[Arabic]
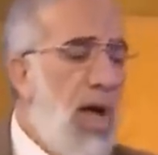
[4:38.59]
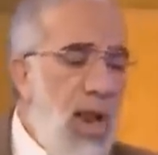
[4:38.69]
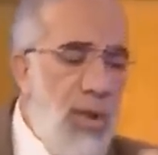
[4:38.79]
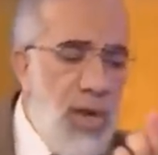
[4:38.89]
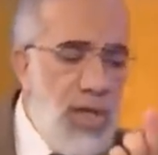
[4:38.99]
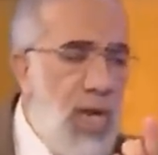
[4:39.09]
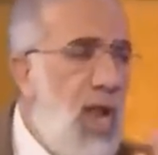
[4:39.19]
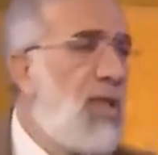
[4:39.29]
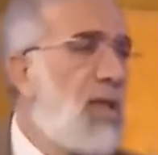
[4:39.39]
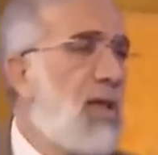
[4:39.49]
انا ماليش
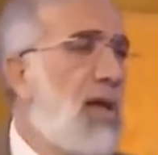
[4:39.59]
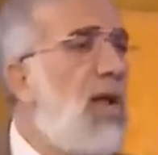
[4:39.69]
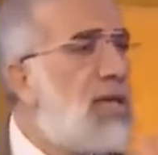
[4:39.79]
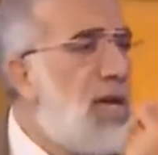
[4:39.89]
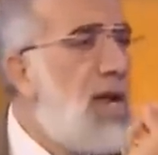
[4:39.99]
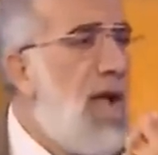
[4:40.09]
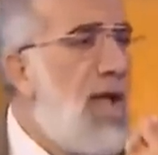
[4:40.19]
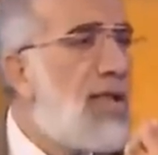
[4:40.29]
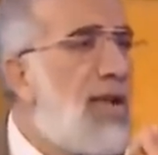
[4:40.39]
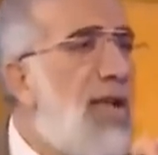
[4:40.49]
الا انت ليس لي الا انت